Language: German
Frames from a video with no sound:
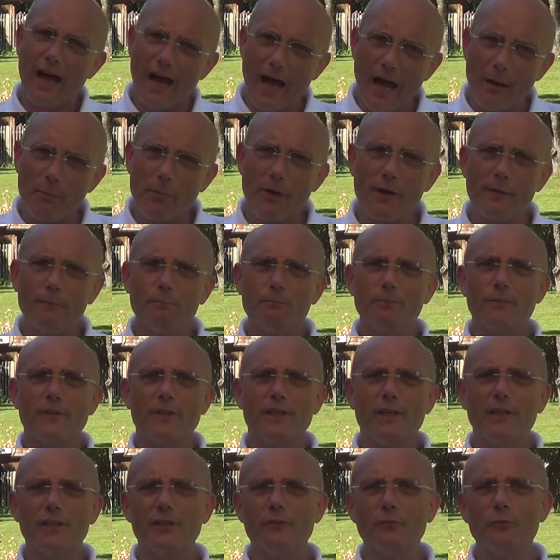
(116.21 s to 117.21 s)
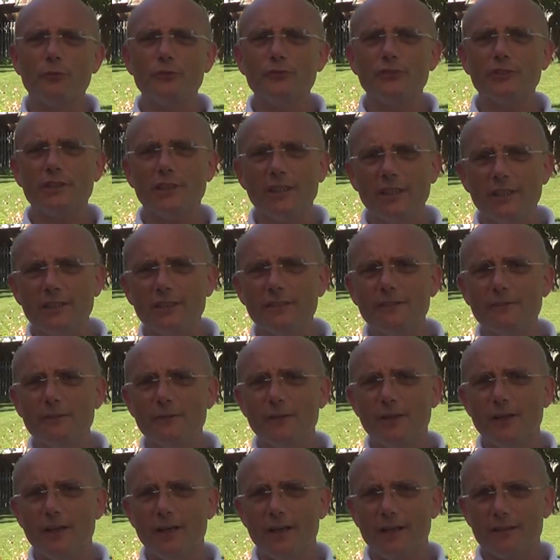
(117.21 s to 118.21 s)
Aber ich wünsche Ihnen,
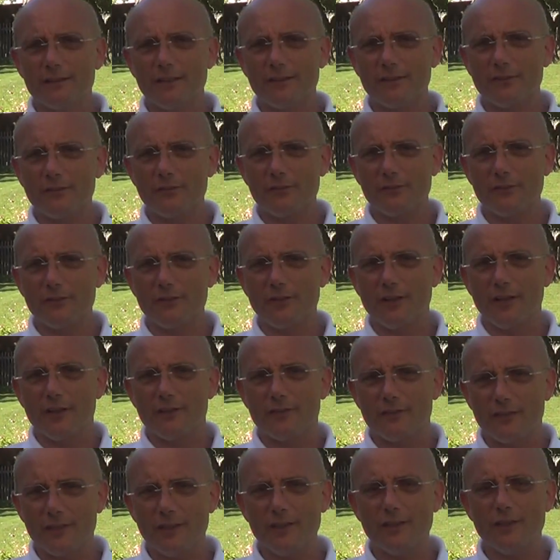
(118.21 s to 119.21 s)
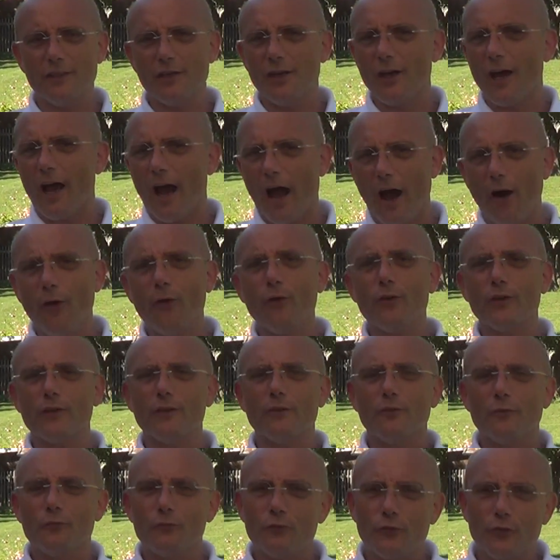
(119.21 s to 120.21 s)
dass Sie auch
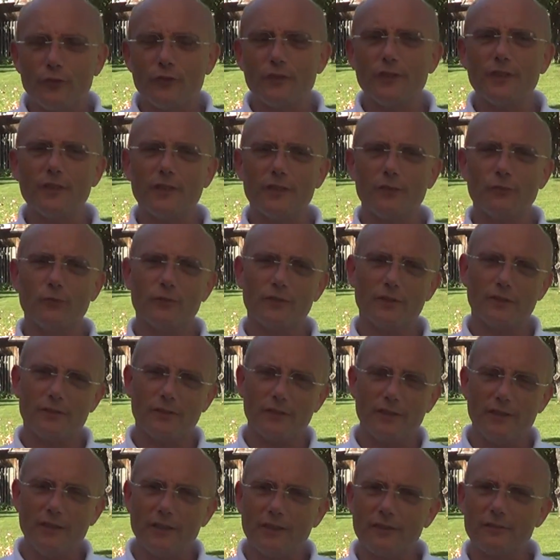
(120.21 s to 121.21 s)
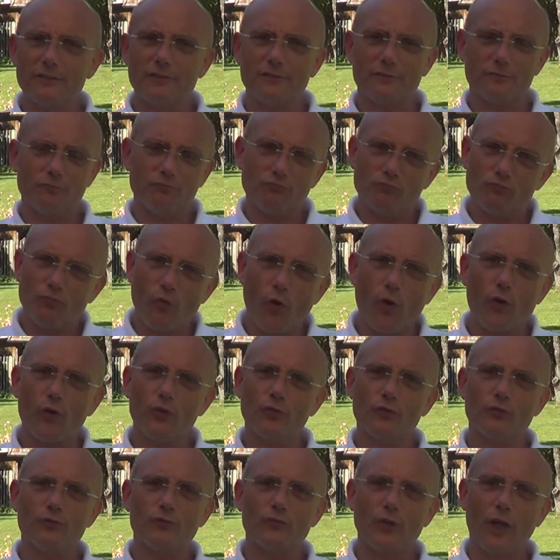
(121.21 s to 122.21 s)
für sich und Ihre
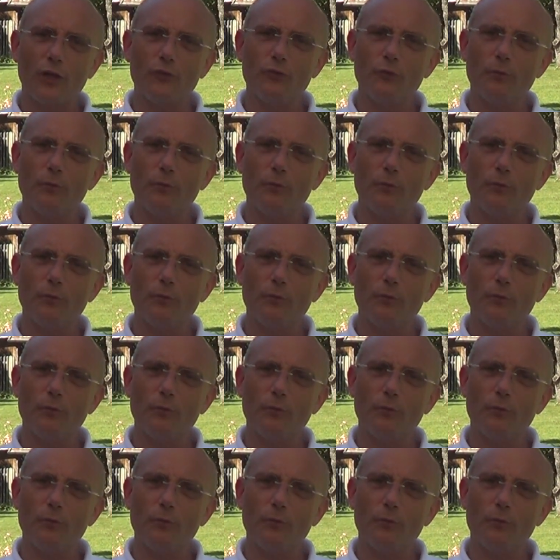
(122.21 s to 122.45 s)
Woche dann